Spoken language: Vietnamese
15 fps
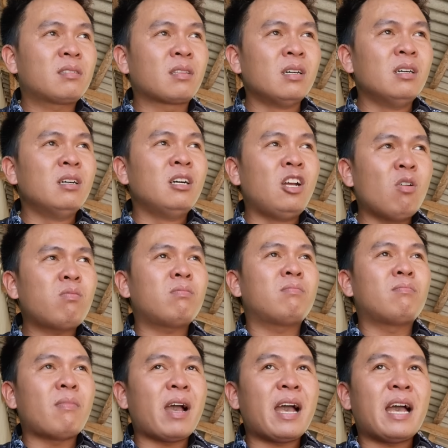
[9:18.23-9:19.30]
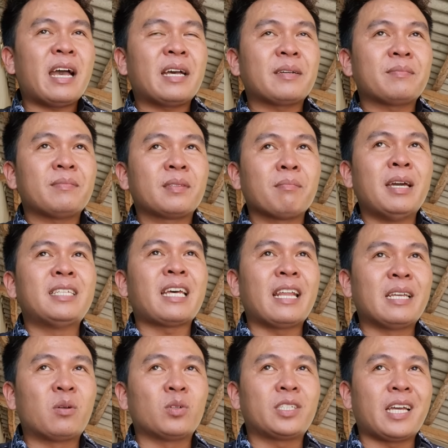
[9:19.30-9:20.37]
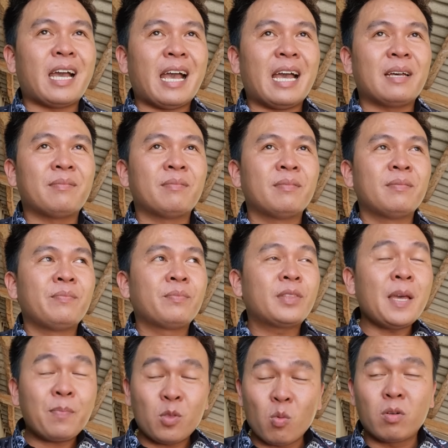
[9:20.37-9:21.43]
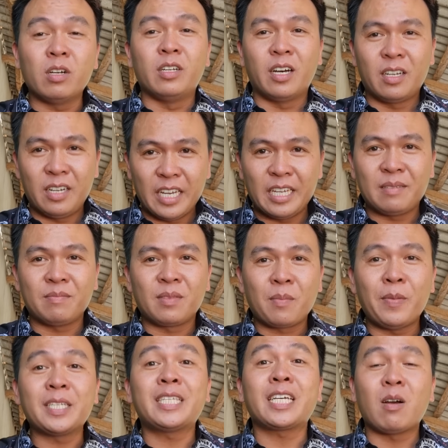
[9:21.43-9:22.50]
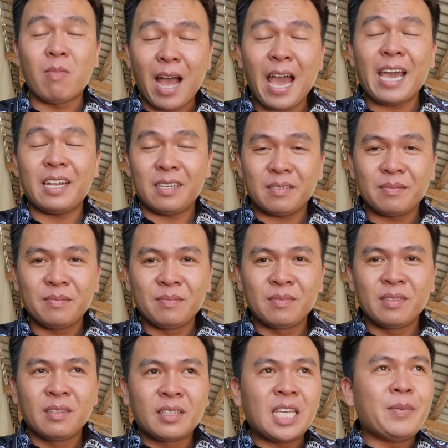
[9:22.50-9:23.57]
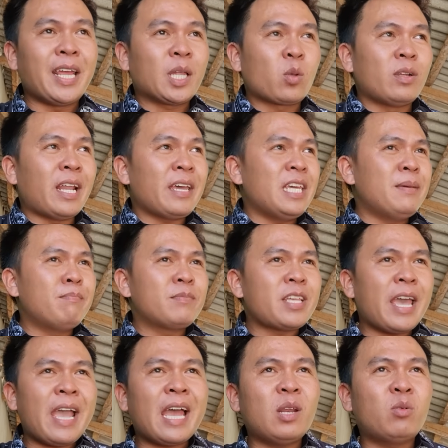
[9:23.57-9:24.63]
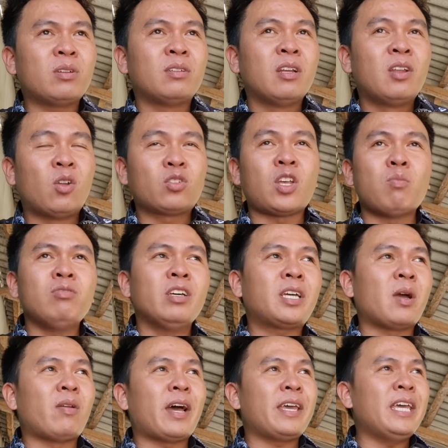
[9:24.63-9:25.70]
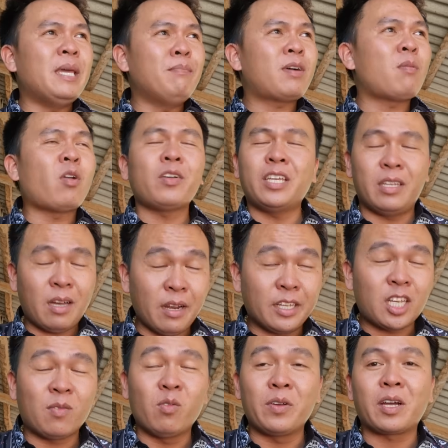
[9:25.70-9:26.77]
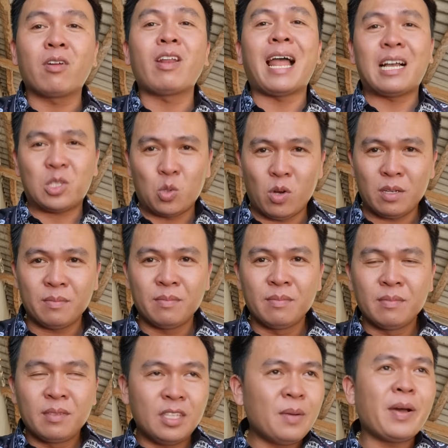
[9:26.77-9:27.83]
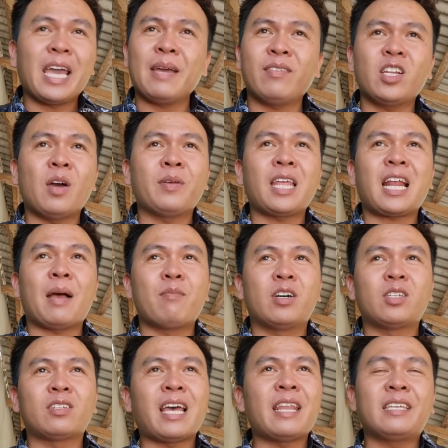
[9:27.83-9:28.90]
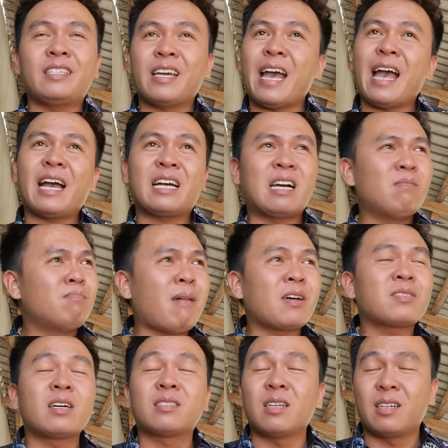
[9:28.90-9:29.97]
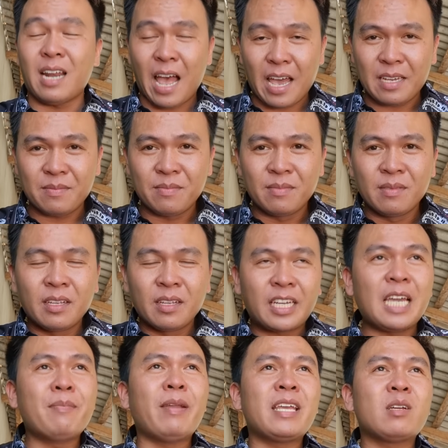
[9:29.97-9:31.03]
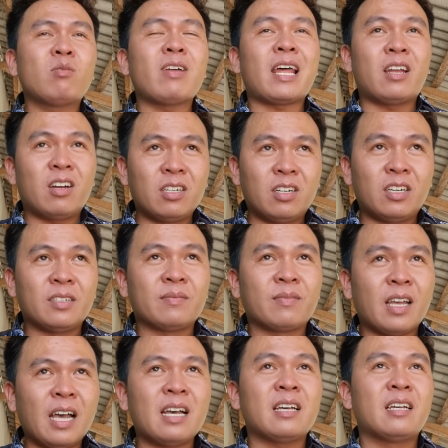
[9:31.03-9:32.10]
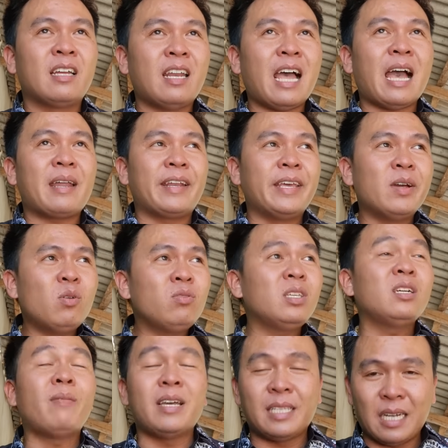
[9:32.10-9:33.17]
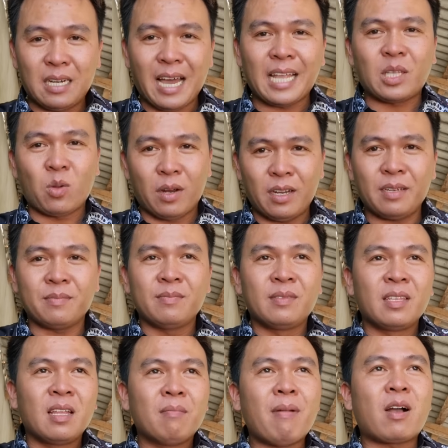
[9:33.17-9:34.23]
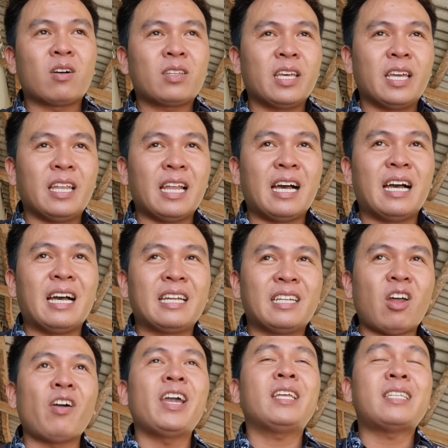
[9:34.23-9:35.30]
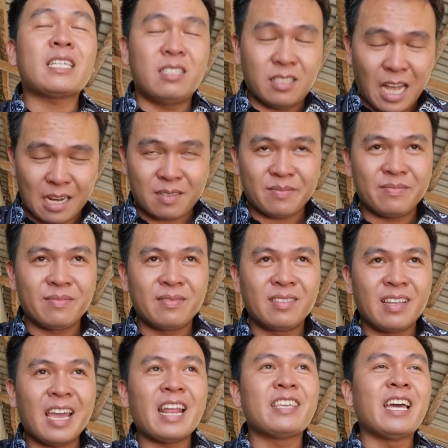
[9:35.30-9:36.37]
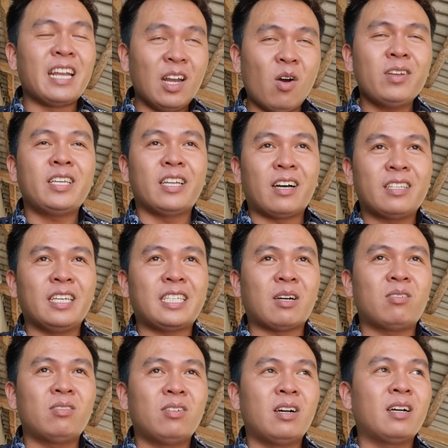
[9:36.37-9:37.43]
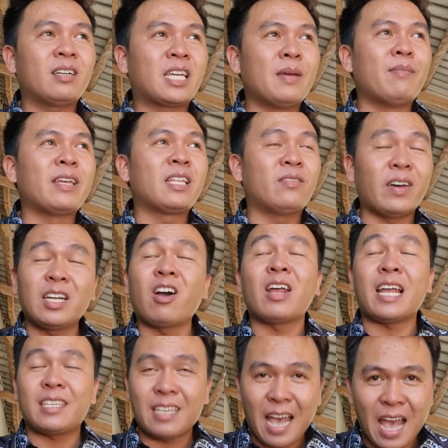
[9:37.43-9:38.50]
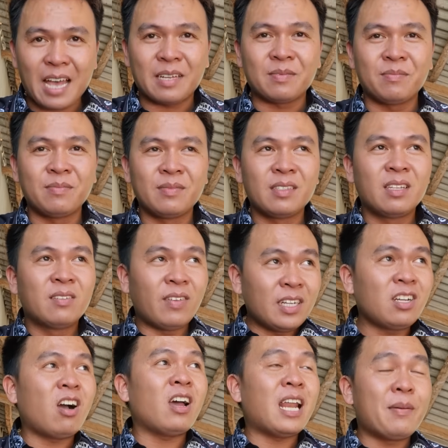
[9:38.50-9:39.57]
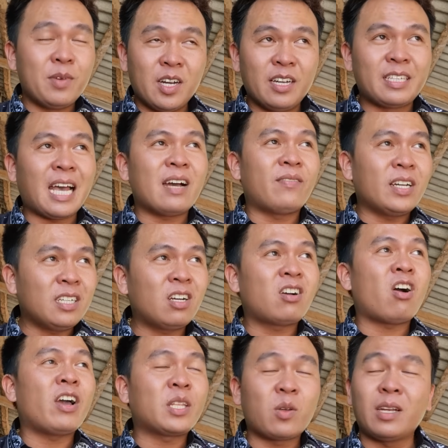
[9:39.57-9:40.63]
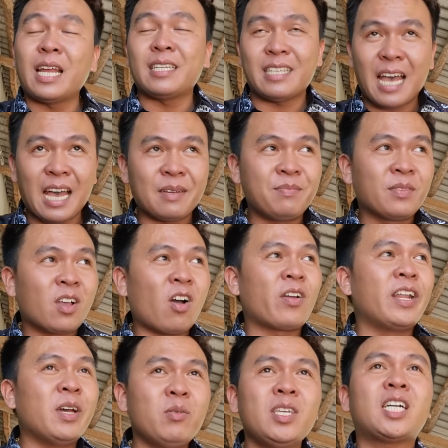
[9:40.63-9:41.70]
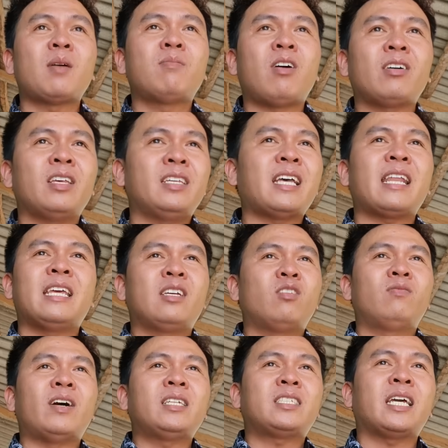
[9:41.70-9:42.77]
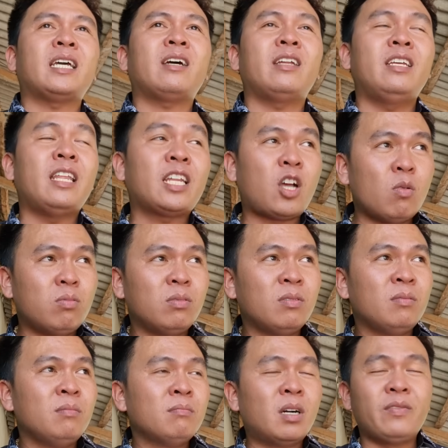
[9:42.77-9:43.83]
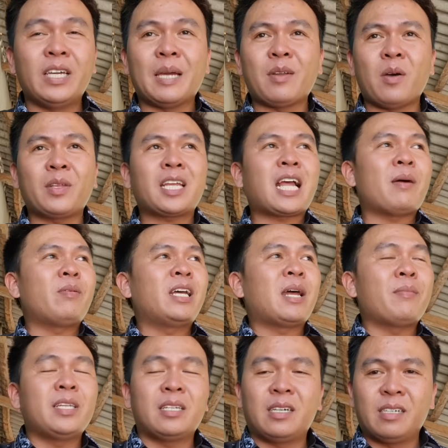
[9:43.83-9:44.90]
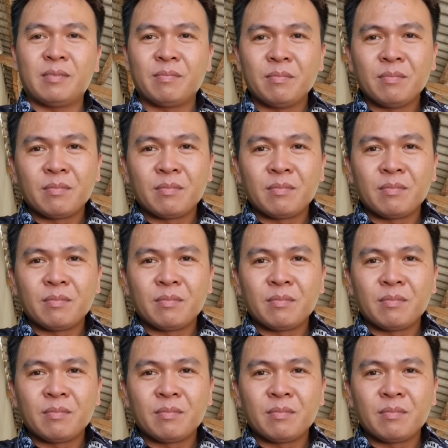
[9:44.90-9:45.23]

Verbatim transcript: từ lúc mà bên gia đình của chị Hà tiếp tục gửi đơn lên PC02 đó thì bên anh Tuấn đã im re luôn nó giống như kiểu là im không nói gì nữa để cho vụ việc nó lắng xuống nhưng mà em vẫn nói với tất cả mọi người rồi gia đình chị Hà không bao giờ dừng lại Kim Linh cũng đã nói rồi ha là nếu như bây giờ anh Tuấn ấy mà có thể là nói hết ra sự thật hay là nhận lỗi gì đó thì cháu ờ, Kim Linh thì vẫn gọi là cha vẫn gọi là một người cha vẫn coi anh Tuấn là cha còn nếu như không nói thì gia đình cũng vẫn sẽ đi đến cùng bởi vì em nói với tất cả mọi người là bây giờ